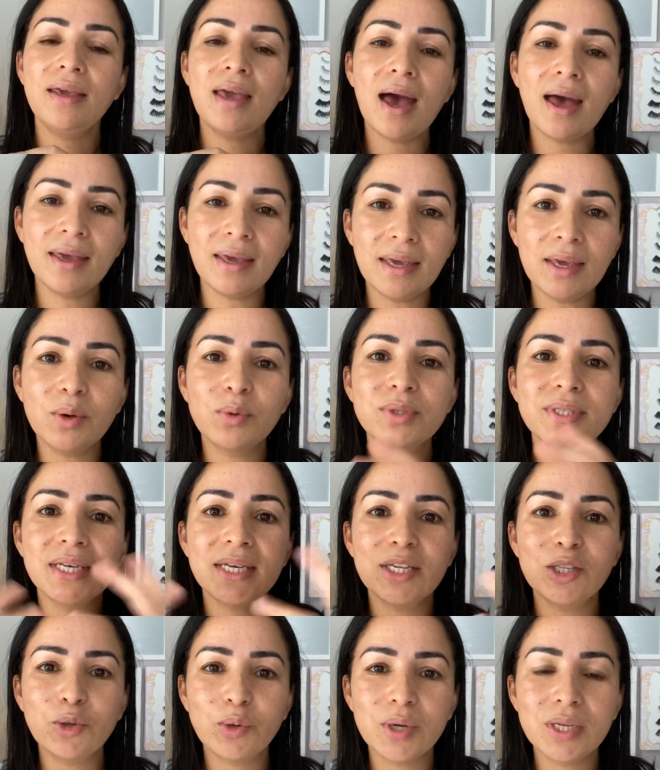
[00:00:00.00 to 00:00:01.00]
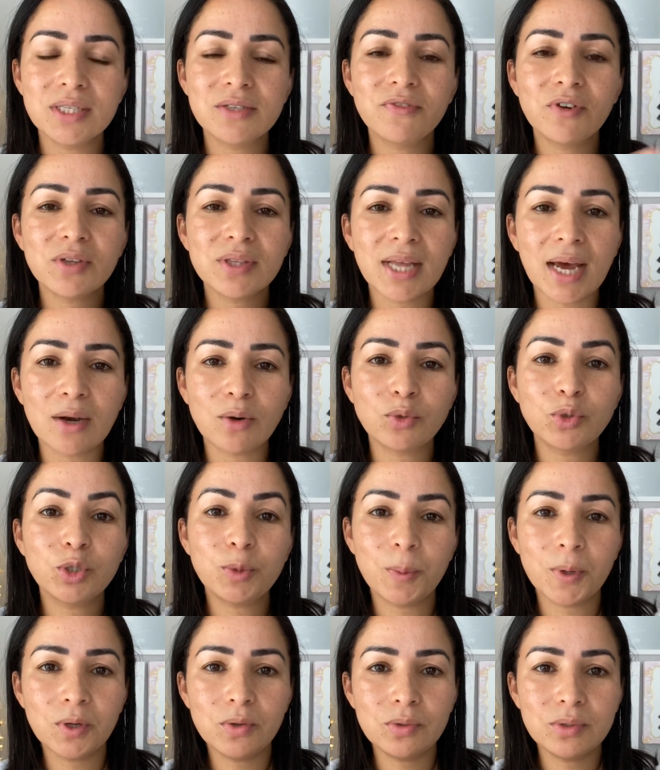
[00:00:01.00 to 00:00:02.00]
E aí, os seguidores votaram nos
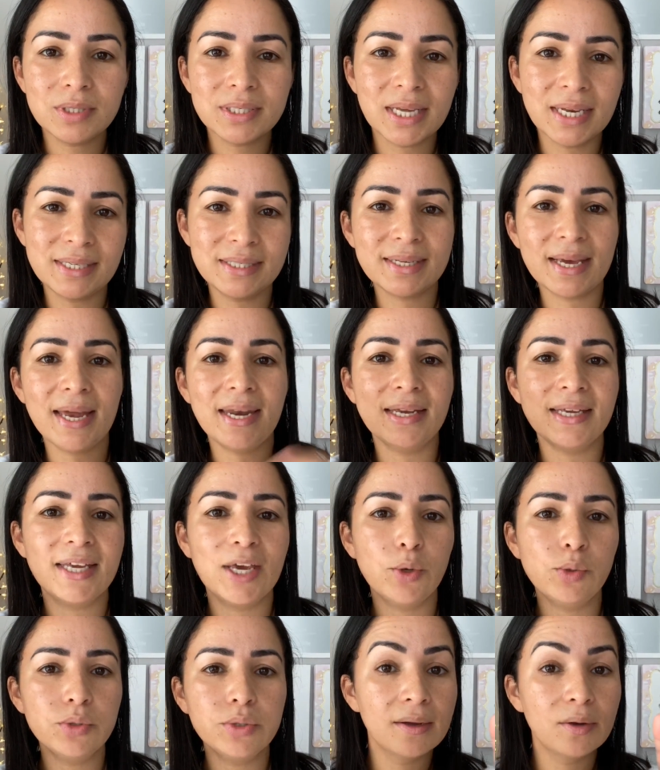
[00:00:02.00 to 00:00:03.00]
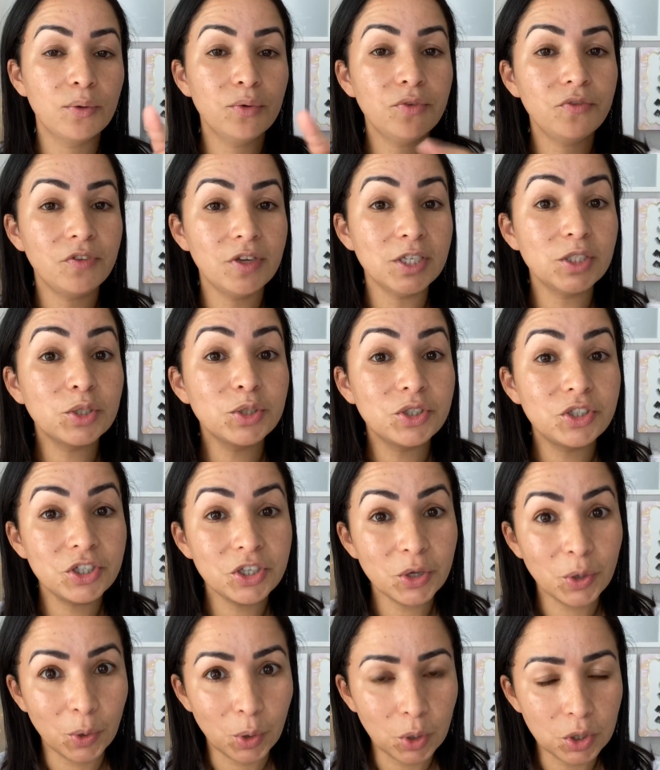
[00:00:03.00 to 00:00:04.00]
produtos que eles querem que eu use no vídeo
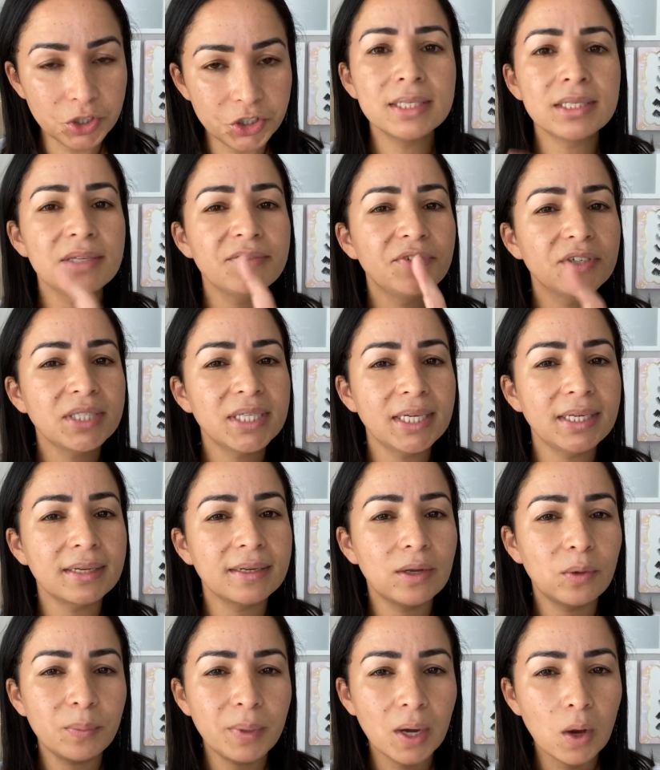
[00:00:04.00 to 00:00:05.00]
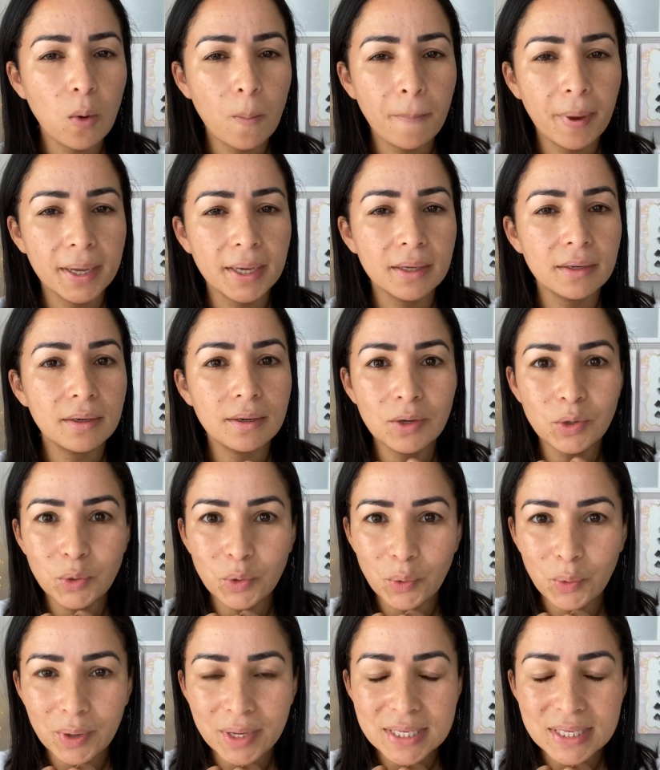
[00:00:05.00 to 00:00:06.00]
de hoje. Se você ainda não me acompanha
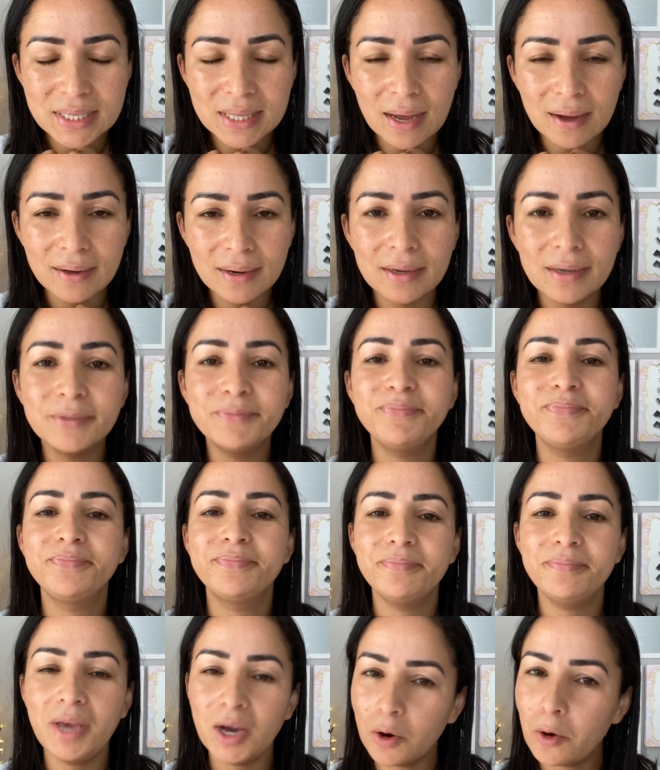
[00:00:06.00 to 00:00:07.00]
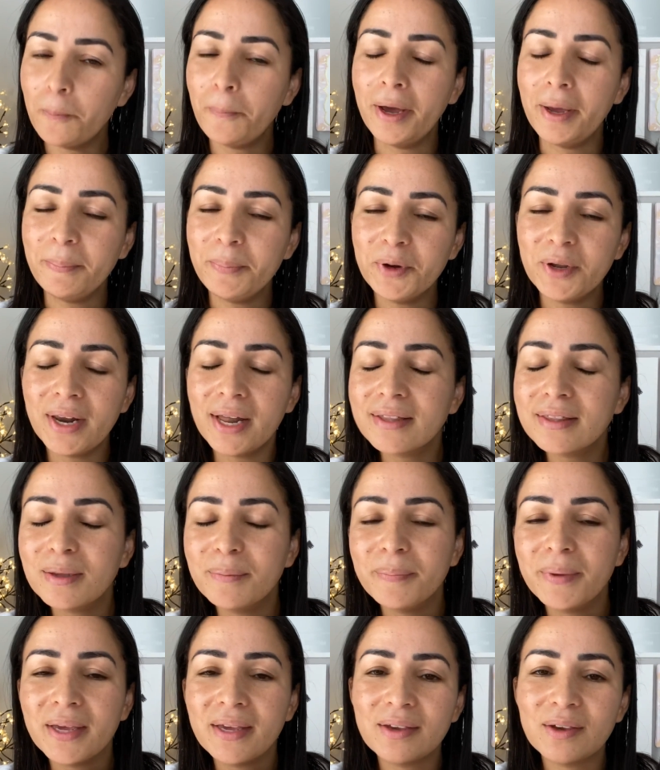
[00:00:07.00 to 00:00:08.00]
no Instagram, me acompanhe por lá
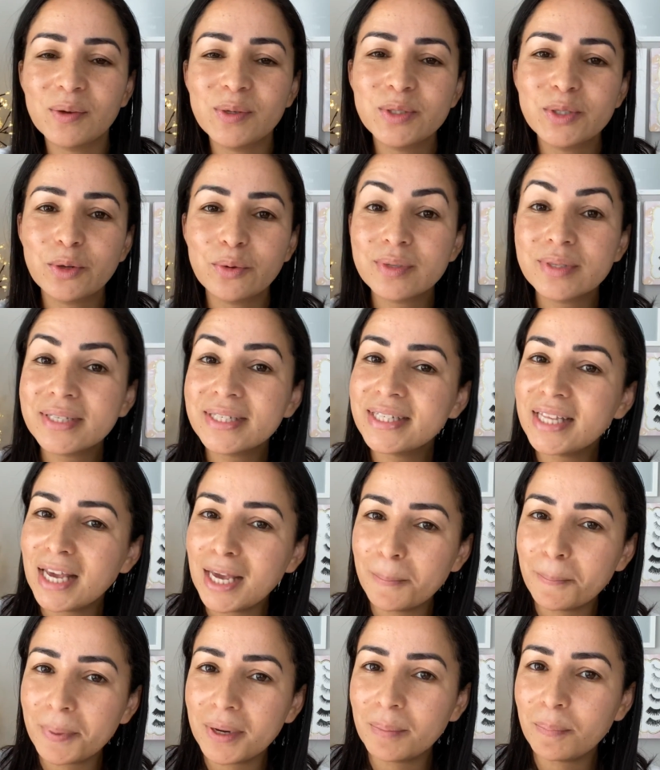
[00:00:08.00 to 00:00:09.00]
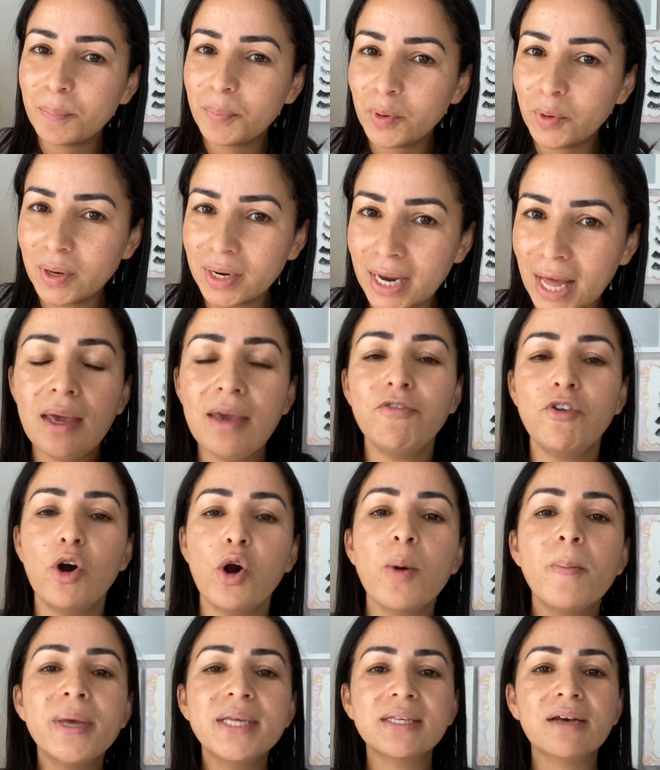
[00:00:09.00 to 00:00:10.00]
também, que eu estou sempre por lá. E vou
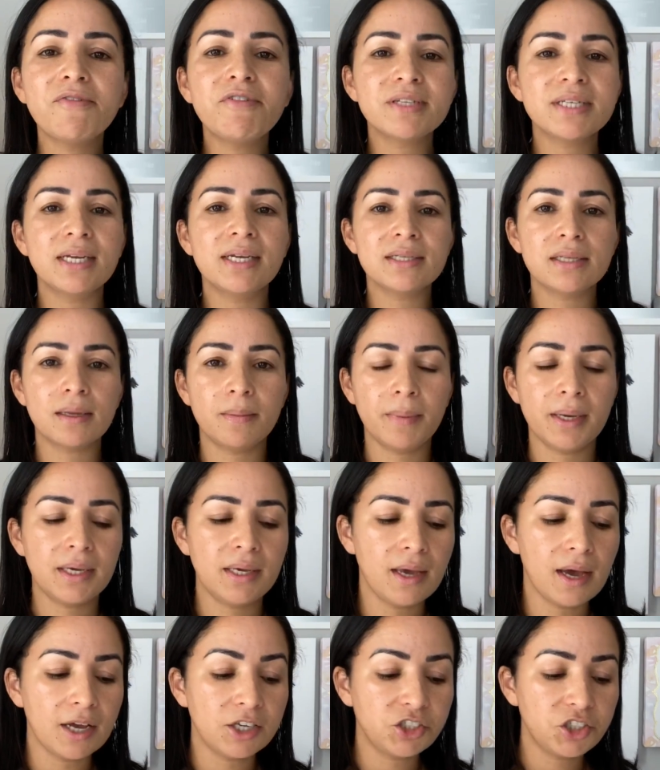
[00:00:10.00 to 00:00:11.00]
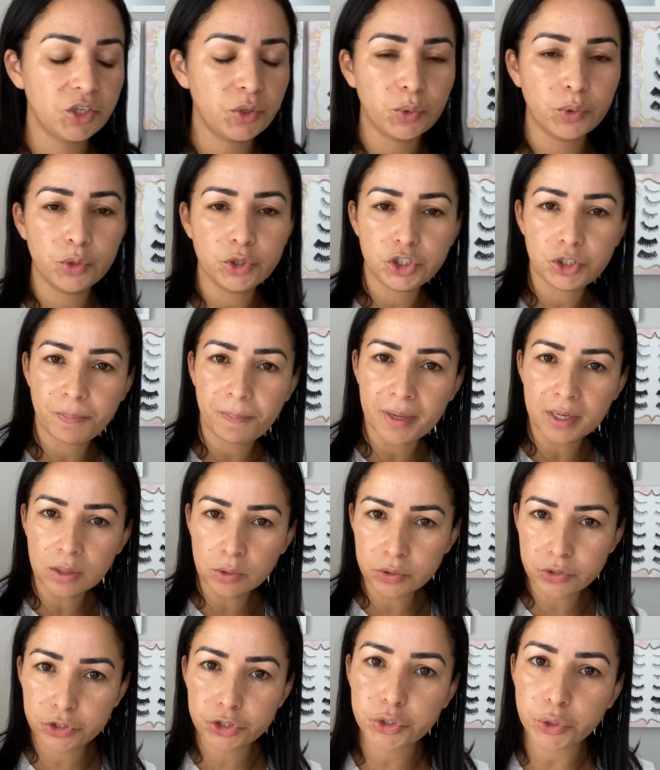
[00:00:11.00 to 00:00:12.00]
começar fazendo essa maquiagem hoje
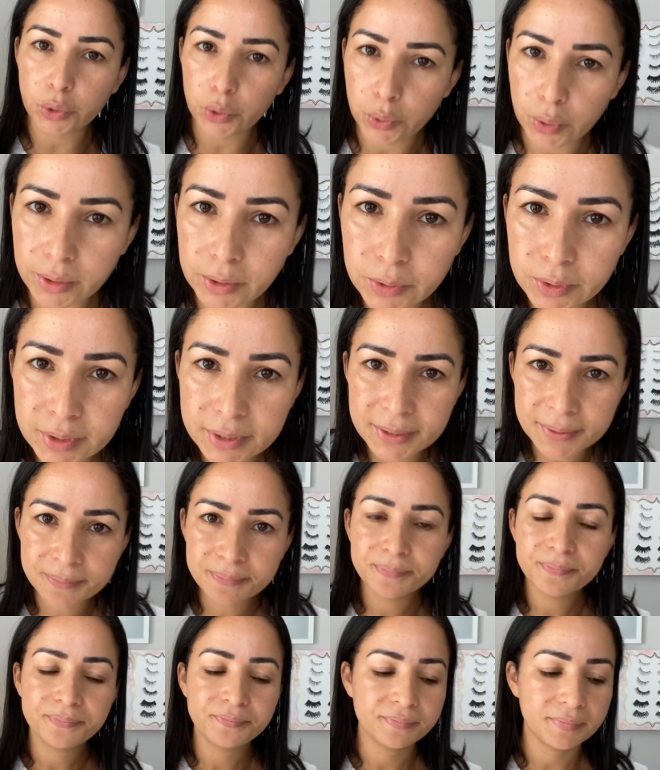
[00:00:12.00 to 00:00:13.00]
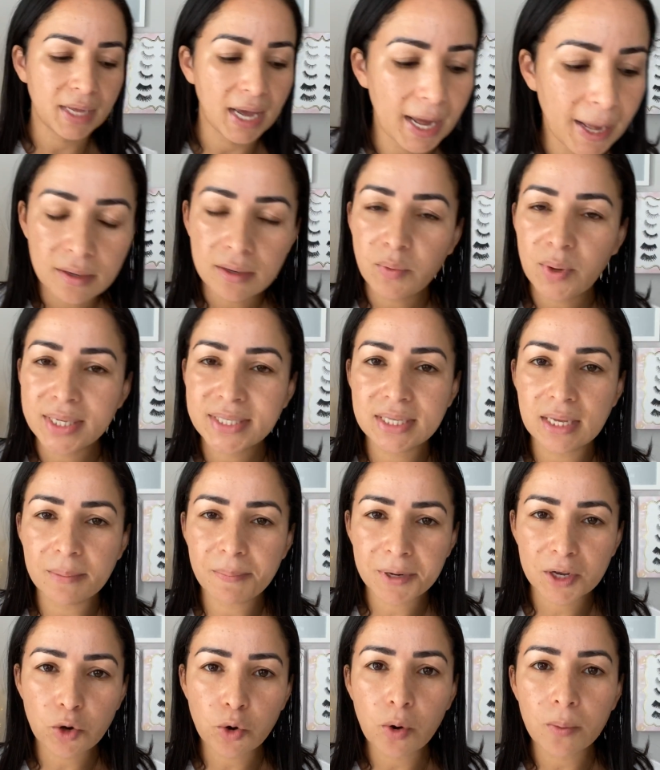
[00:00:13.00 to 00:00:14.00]
pelos olhos, tá? Não é
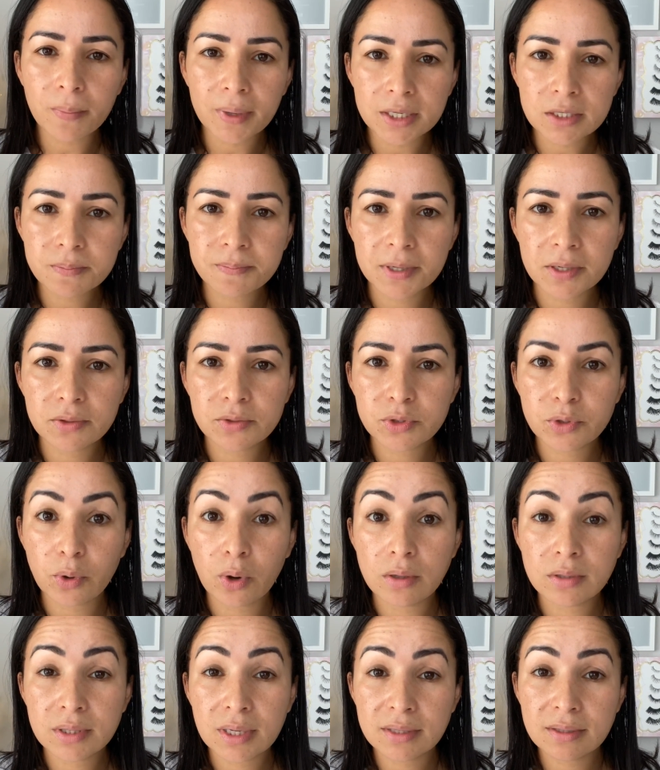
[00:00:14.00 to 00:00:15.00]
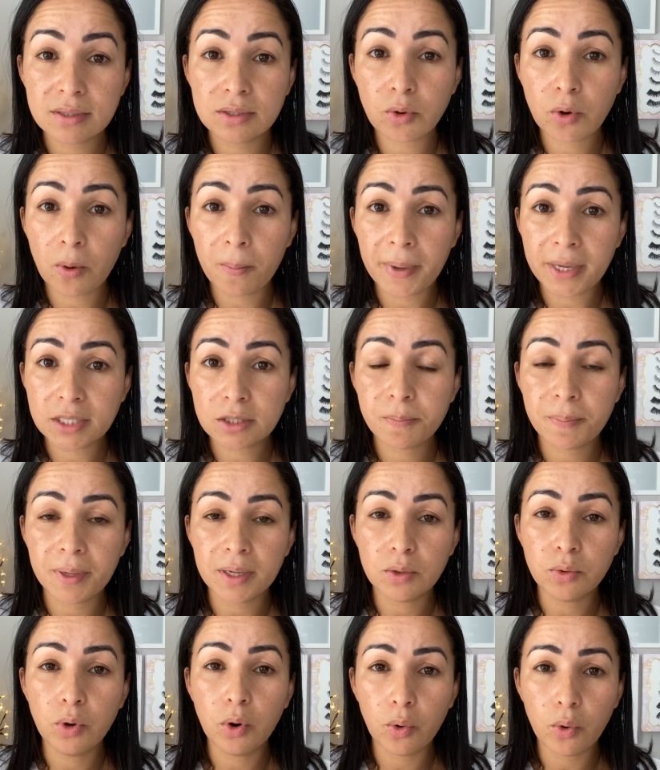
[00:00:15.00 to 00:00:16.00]
sempre que eu começo pelos olhos, às vezes eu começo
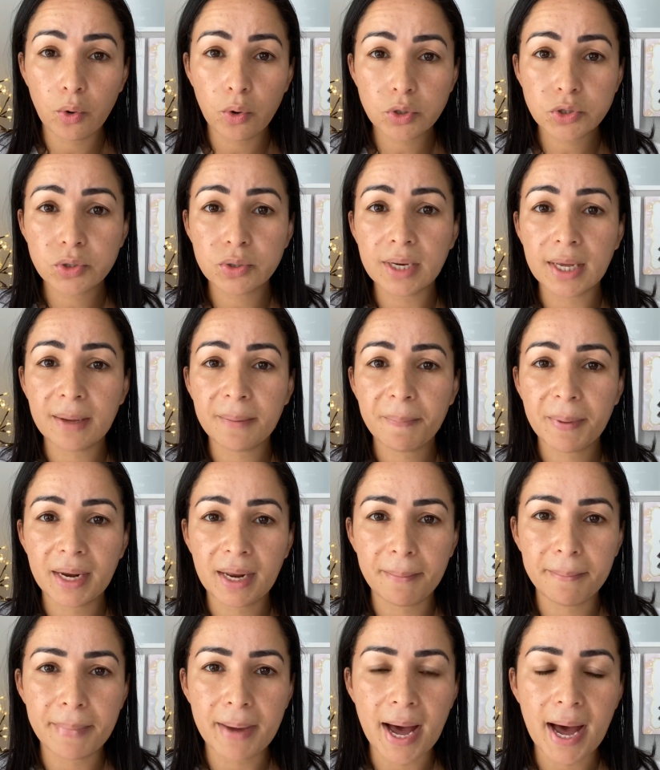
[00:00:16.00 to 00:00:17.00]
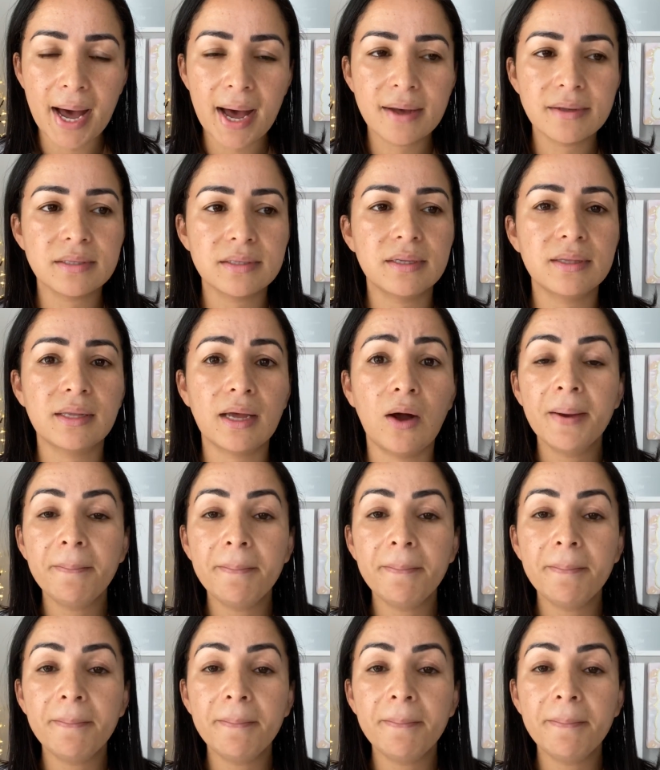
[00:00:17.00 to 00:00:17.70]
pelo rosto, né, pela base e tal.